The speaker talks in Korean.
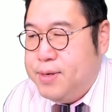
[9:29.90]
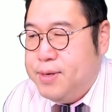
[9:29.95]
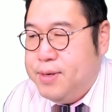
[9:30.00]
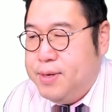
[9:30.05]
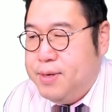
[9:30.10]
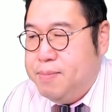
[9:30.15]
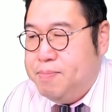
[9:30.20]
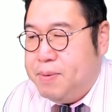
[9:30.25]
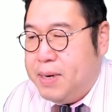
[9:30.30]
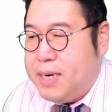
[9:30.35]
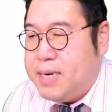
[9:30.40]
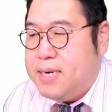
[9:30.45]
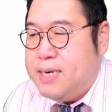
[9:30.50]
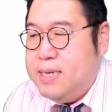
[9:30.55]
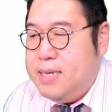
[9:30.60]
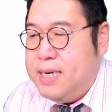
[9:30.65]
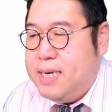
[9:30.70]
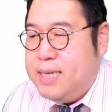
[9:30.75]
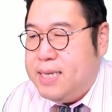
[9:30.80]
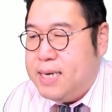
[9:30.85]
어,
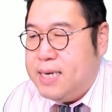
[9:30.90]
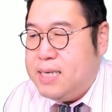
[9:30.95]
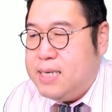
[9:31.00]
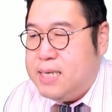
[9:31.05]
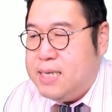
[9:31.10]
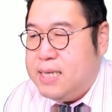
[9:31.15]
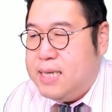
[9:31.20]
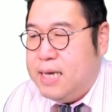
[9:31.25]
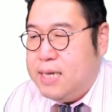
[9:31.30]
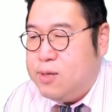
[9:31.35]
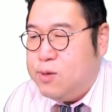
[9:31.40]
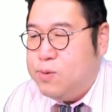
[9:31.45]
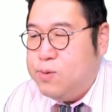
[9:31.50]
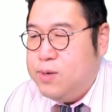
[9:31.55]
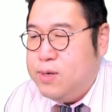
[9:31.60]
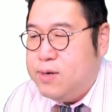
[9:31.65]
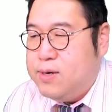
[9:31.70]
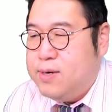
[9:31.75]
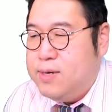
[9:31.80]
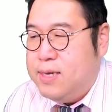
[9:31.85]
박근혜 당시
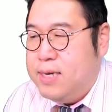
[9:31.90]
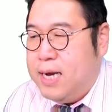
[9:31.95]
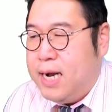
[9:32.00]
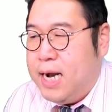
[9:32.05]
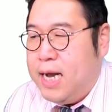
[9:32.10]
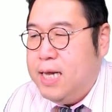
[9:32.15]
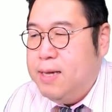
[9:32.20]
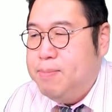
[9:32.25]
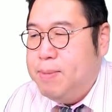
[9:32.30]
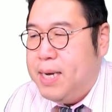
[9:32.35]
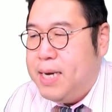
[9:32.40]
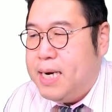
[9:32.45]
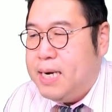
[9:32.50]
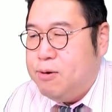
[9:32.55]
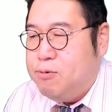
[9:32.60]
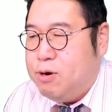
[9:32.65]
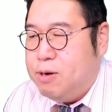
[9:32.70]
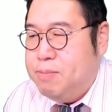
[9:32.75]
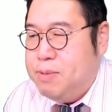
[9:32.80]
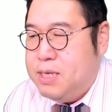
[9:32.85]
대통령을
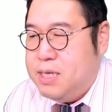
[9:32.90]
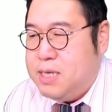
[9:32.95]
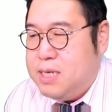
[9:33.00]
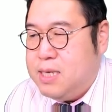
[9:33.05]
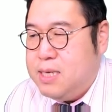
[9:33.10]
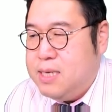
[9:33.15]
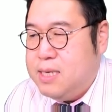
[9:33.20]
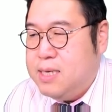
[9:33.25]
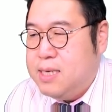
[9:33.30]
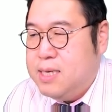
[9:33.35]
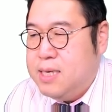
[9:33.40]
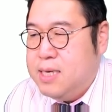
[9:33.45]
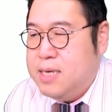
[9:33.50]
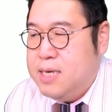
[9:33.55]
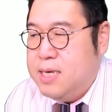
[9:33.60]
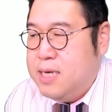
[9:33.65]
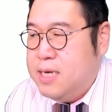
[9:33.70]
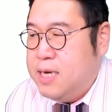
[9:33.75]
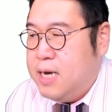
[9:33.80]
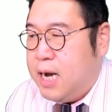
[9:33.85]
할매라고 하면서
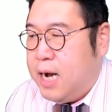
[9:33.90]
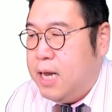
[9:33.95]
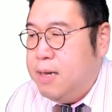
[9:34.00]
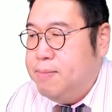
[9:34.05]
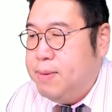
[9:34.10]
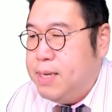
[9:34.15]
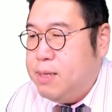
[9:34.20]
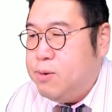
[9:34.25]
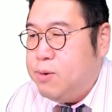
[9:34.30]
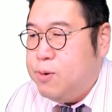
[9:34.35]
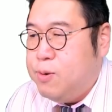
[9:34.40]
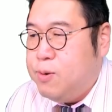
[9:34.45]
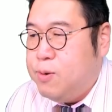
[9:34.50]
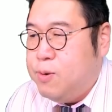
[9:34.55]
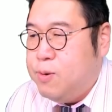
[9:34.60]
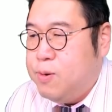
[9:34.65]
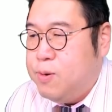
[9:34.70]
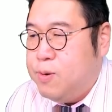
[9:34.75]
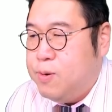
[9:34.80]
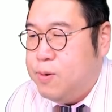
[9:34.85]

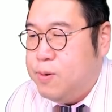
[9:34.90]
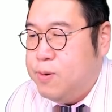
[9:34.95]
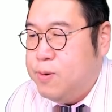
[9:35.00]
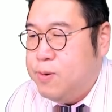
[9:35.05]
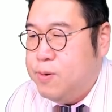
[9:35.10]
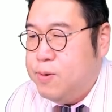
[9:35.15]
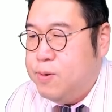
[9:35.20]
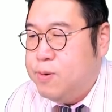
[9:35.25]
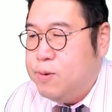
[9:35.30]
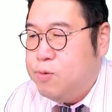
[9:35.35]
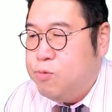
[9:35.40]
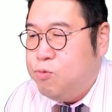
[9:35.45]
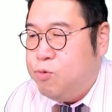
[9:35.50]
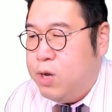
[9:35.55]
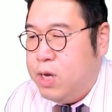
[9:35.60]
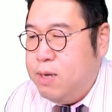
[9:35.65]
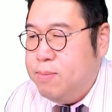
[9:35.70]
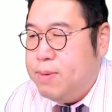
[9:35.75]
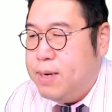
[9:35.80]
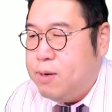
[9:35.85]
할매도 어,
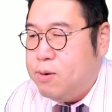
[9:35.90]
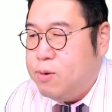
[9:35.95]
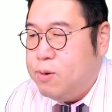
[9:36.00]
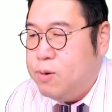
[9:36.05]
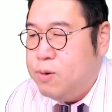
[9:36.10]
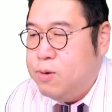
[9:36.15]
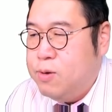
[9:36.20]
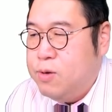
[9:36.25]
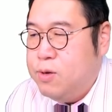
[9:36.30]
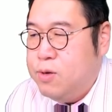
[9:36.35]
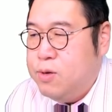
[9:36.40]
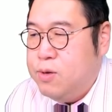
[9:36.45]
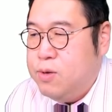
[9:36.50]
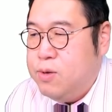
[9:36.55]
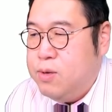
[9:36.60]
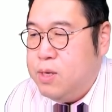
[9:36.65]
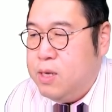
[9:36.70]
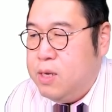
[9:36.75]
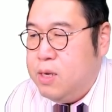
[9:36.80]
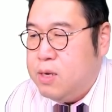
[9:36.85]
퇴임하고
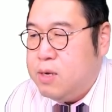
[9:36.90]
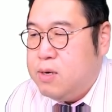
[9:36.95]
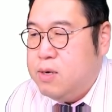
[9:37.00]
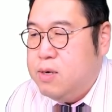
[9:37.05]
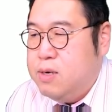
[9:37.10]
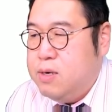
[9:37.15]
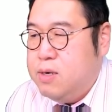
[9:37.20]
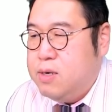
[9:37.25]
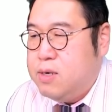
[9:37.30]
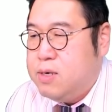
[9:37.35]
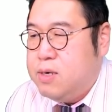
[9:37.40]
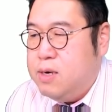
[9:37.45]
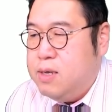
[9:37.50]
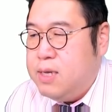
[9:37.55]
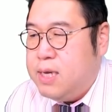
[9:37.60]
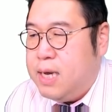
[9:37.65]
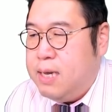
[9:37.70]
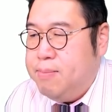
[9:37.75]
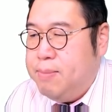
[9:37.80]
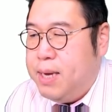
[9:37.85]
그
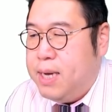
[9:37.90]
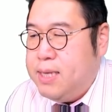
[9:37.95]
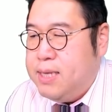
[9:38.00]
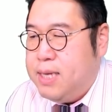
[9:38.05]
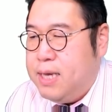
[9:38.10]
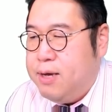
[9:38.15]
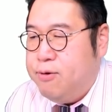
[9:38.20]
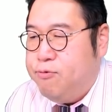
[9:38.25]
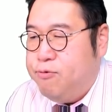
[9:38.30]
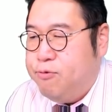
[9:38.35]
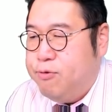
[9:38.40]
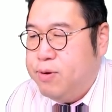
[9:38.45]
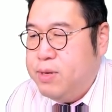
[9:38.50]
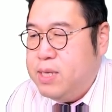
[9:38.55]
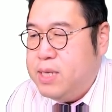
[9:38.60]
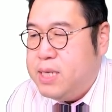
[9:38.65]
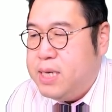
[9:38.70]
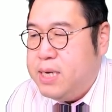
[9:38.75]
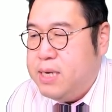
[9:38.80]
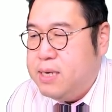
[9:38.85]
그런 할매한테
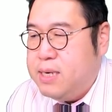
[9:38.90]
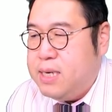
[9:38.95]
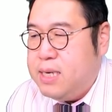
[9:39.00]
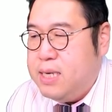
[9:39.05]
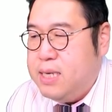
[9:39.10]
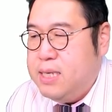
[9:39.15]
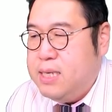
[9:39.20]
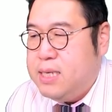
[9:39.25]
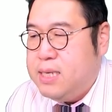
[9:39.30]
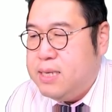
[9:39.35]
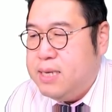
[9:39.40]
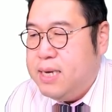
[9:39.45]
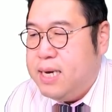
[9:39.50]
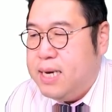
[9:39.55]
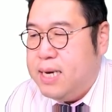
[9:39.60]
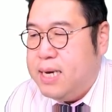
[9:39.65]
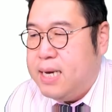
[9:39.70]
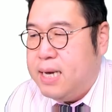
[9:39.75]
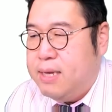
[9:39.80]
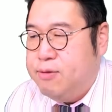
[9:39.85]
후원 세력이
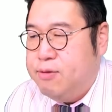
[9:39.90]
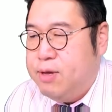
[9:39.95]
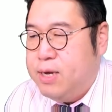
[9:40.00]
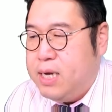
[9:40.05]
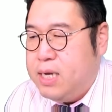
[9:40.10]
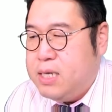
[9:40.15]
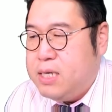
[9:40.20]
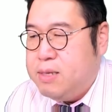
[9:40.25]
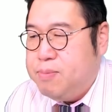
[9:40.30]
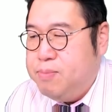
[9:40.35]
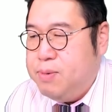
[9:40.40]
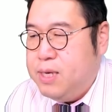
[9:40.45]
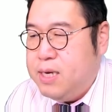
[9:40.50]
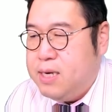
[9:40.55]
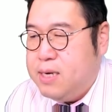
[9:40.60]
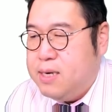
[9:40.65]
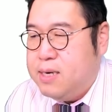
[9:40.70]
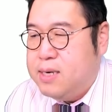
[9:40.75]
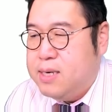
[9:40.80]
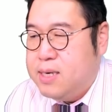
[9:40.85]
있어야 안
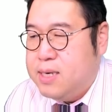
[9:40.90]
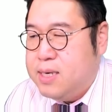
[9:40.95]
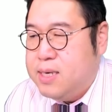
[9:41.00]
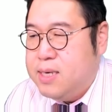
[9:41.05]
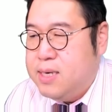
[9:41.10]
되겠습니까?